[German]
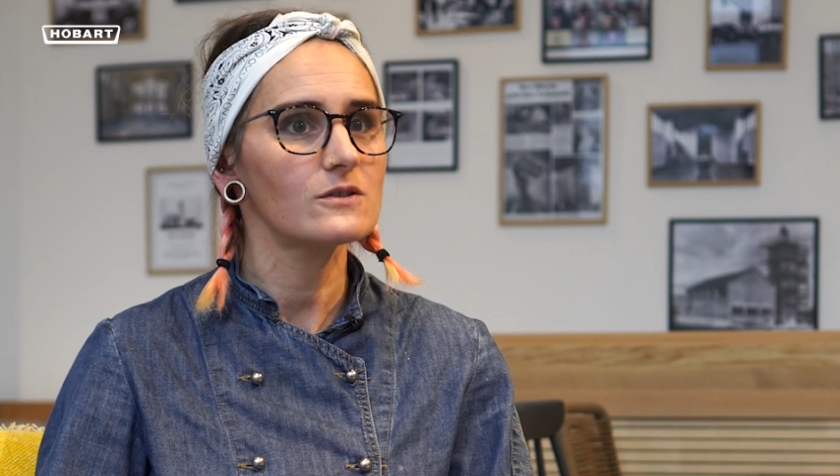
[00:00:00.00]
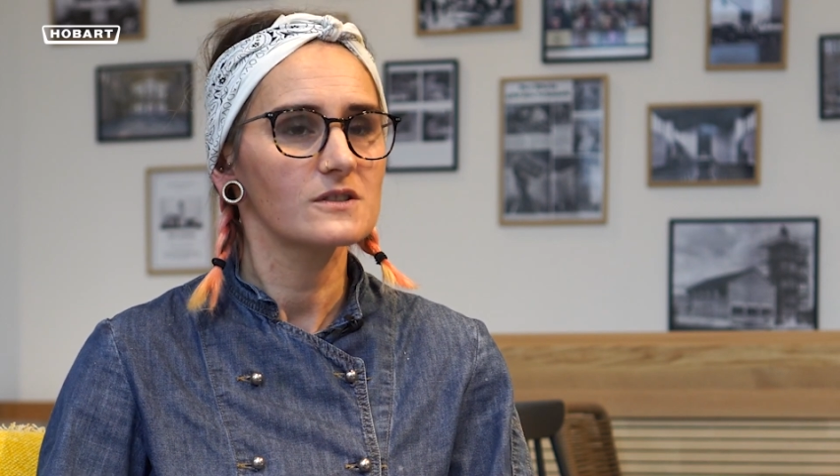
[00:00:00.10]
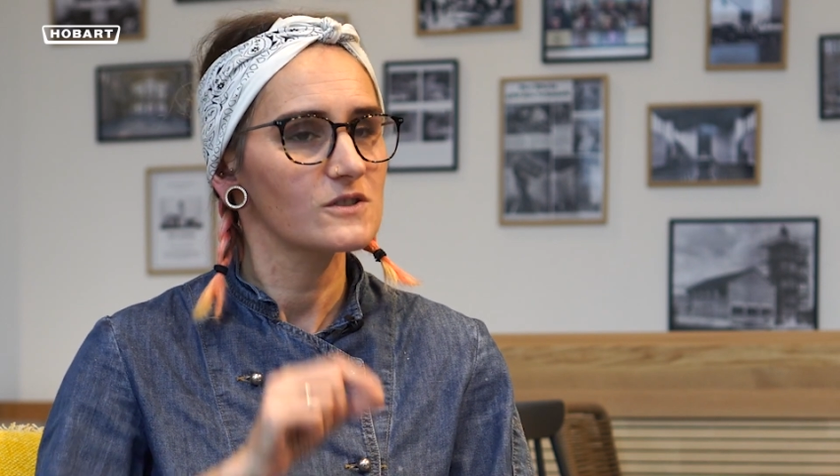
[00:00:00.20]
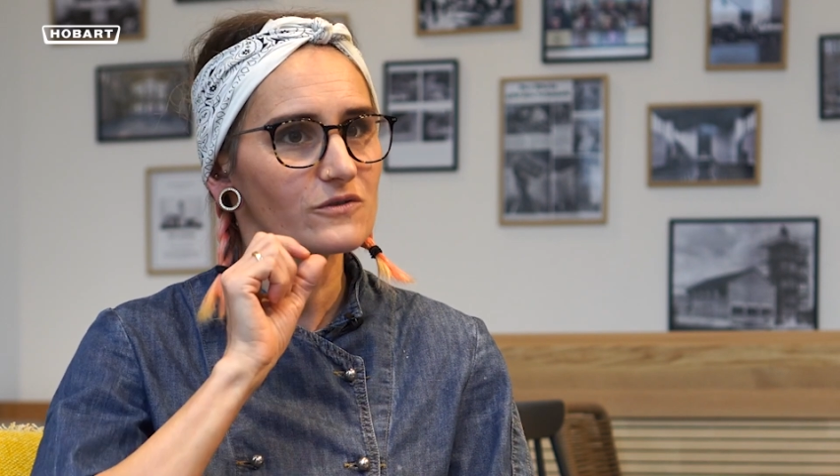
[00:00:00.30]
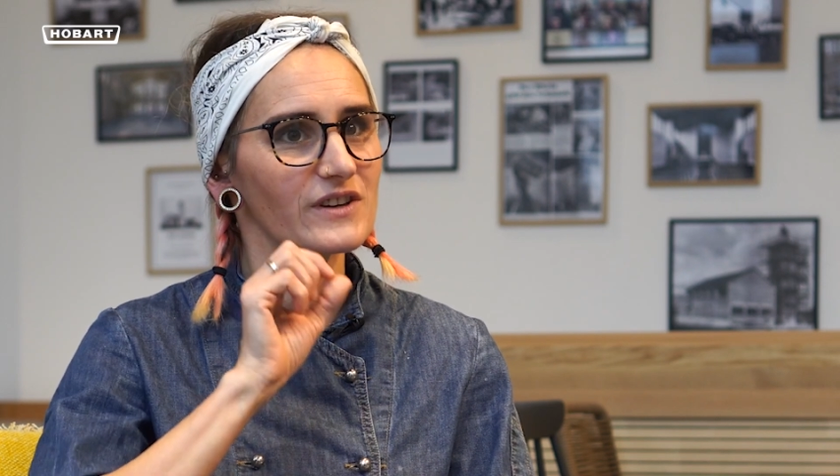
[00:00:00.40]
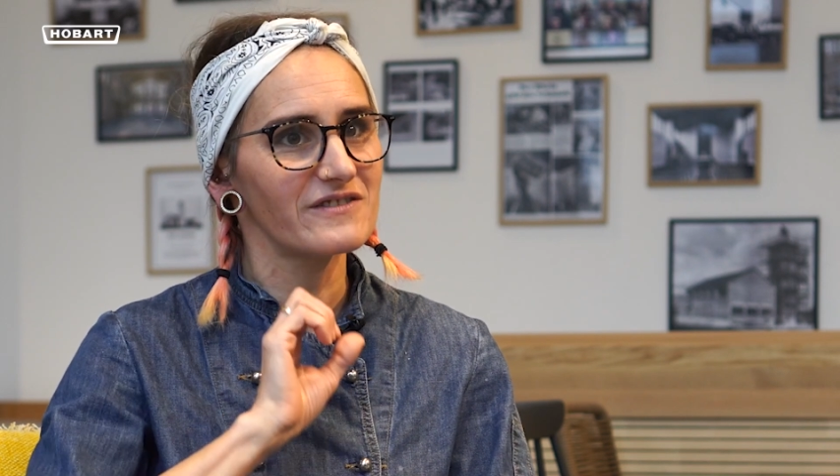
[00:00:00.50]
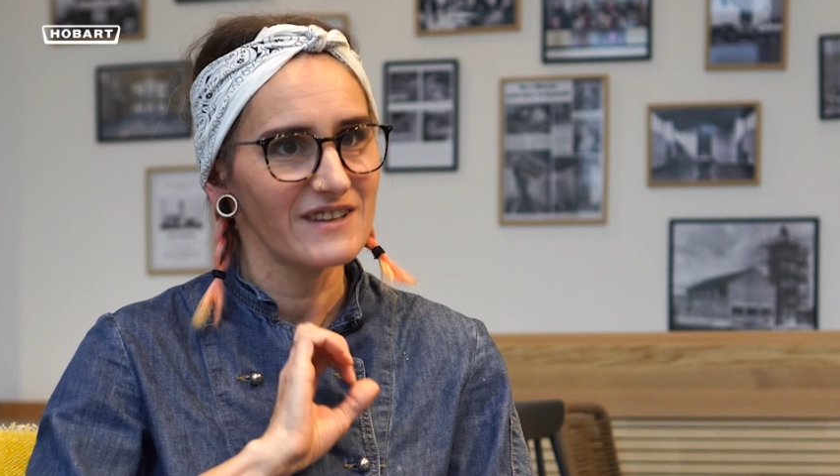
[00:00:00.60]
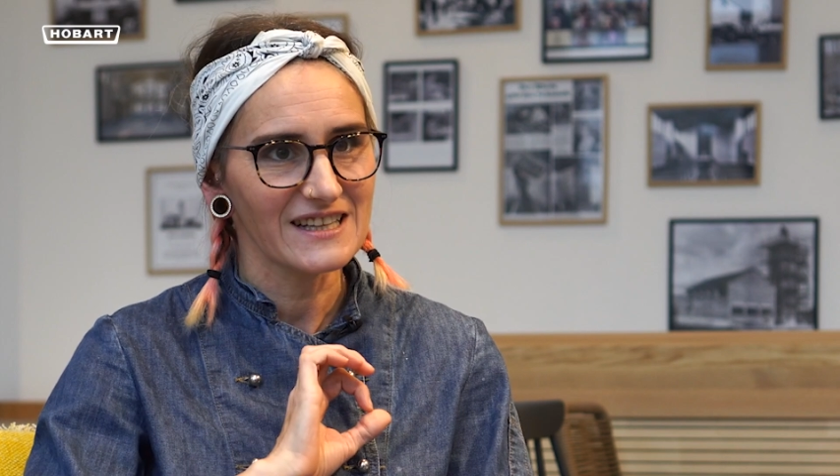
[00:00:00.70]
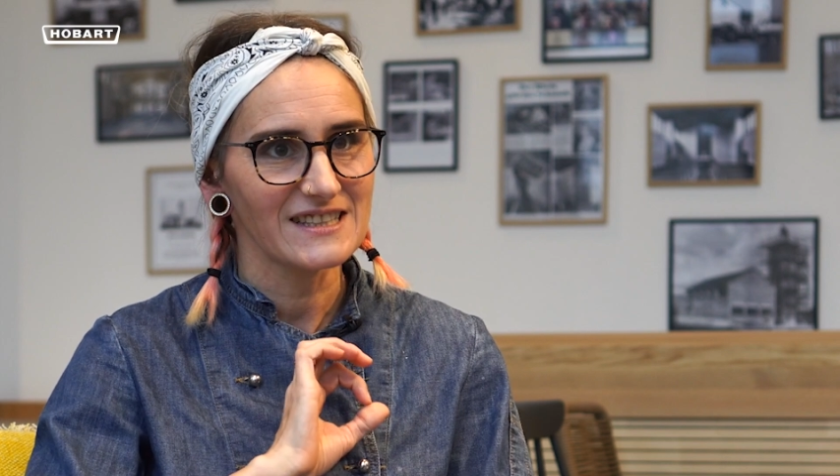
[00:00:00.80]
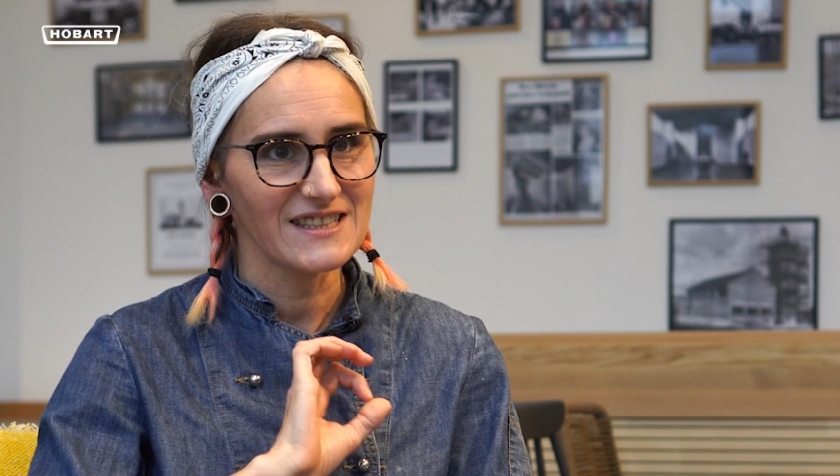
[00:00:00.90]
und so wird
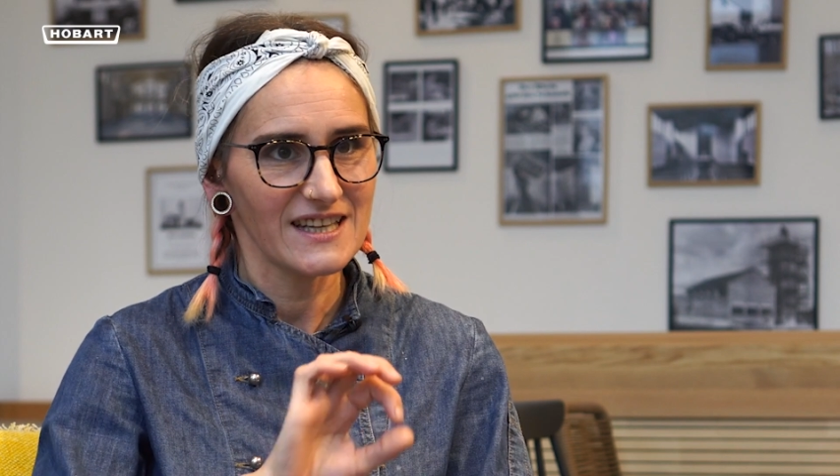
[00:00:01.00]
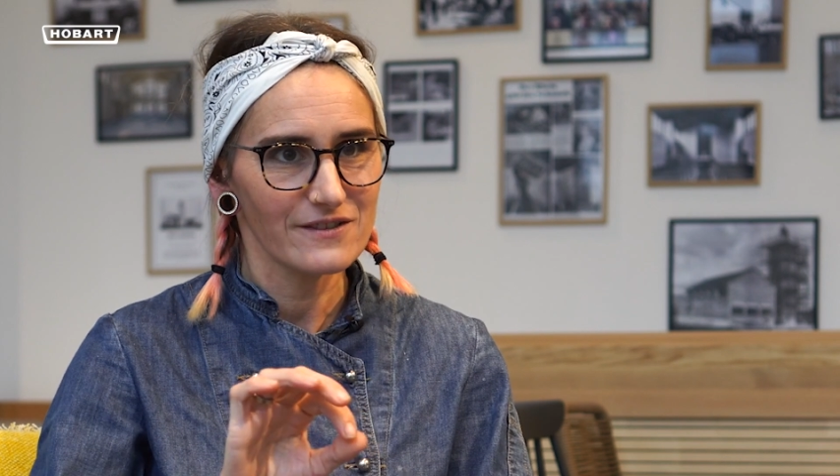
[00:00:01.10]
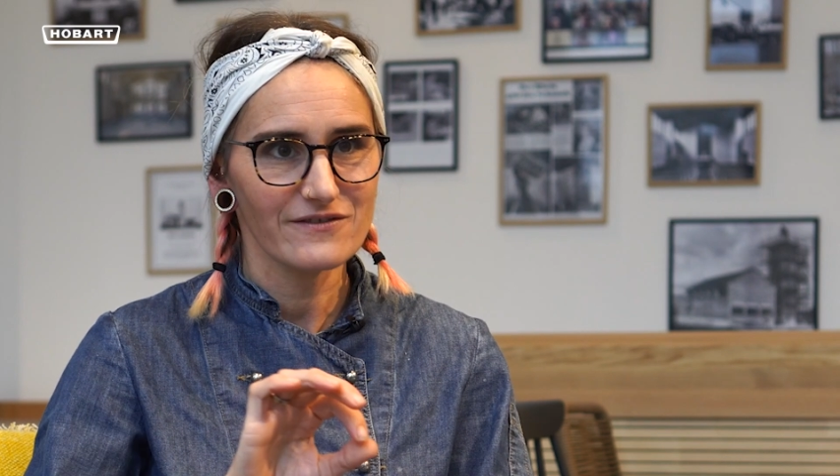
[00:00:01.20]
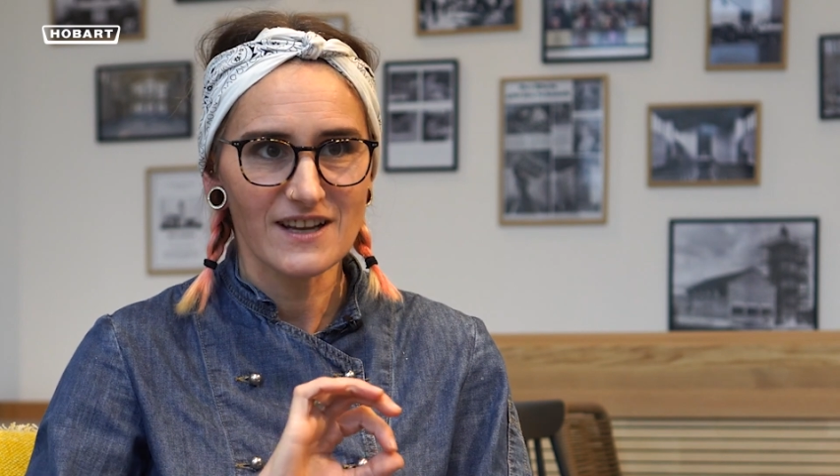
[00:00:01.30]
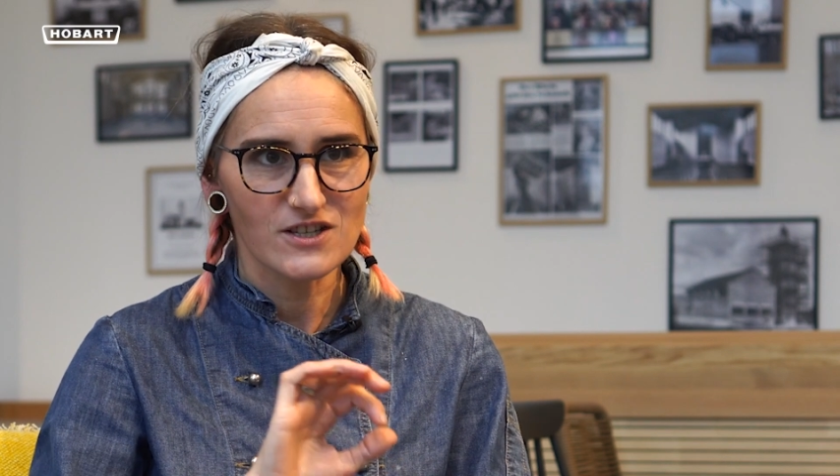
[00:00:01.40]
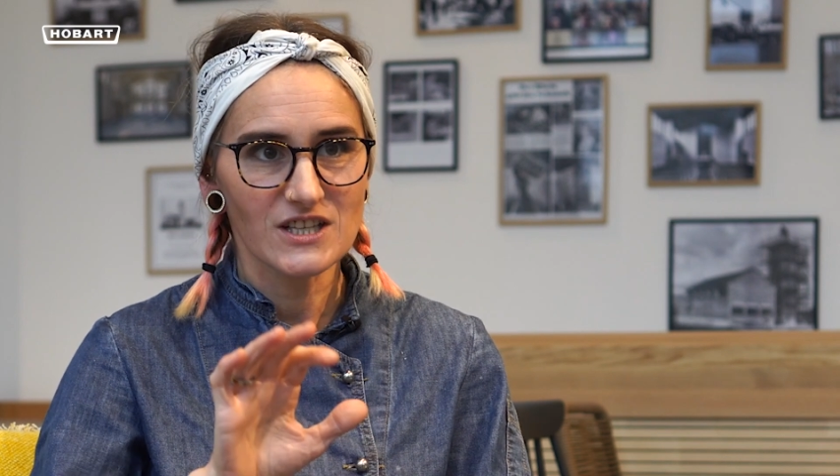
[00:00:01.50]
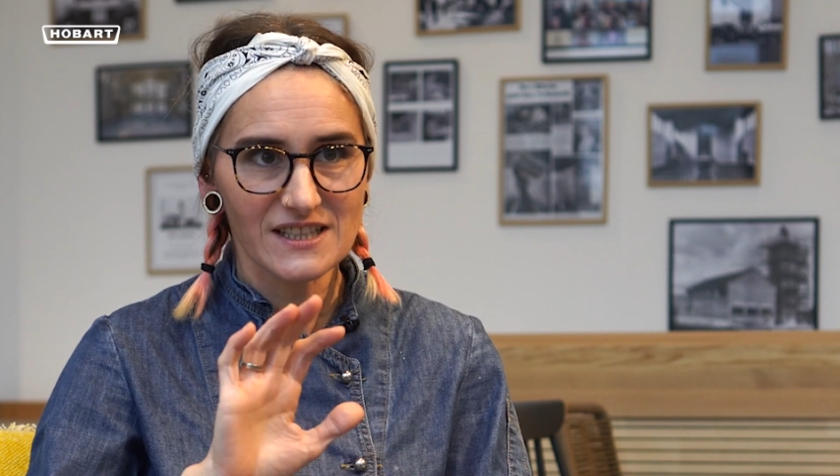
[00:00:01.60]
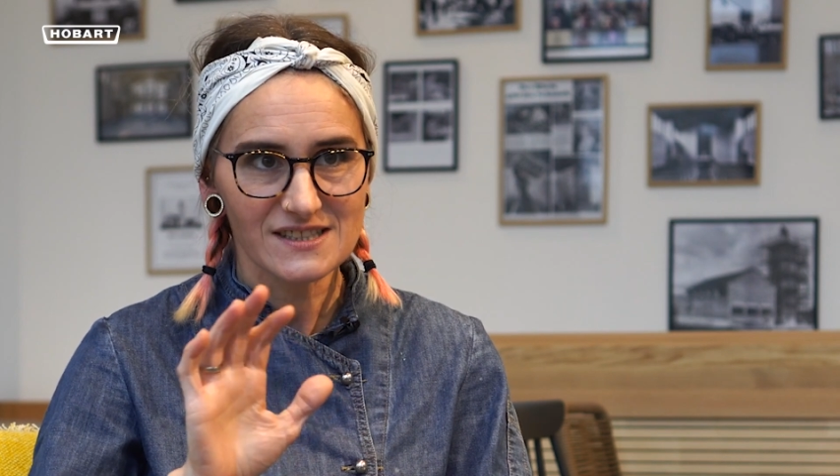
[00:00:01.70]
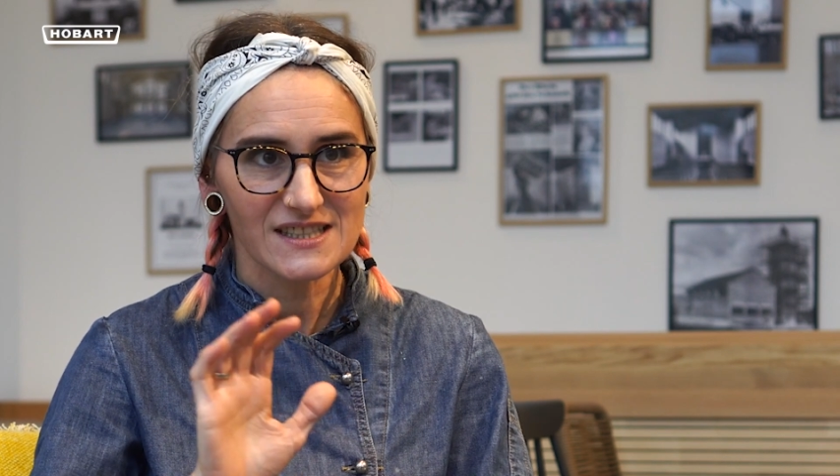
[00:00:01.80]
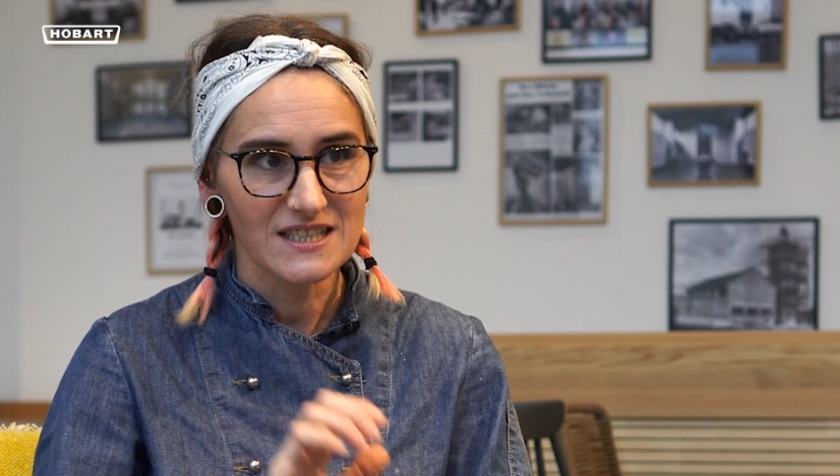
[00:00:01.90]
wirklich jede Flasche
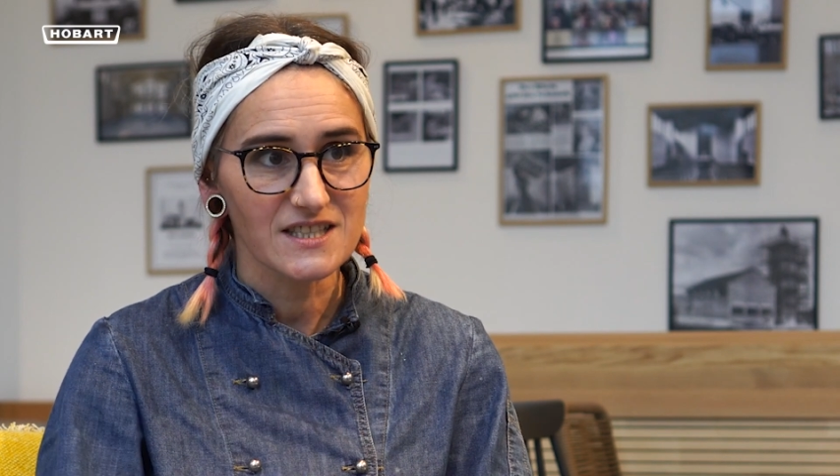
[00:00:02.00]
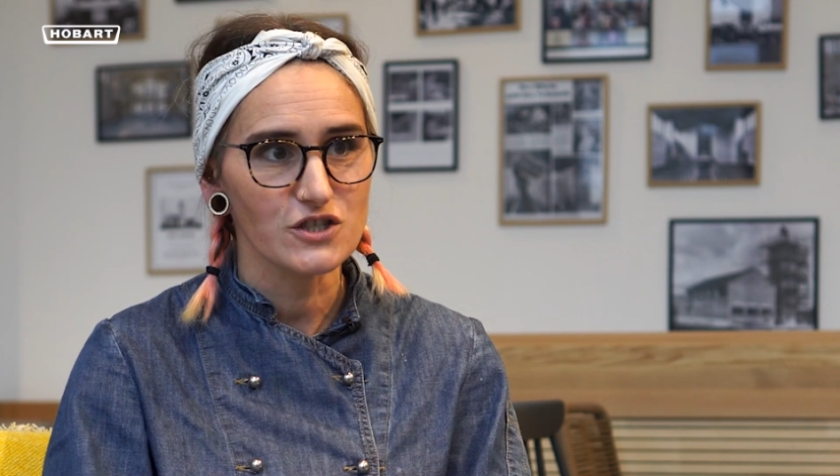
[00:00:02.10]
gezielt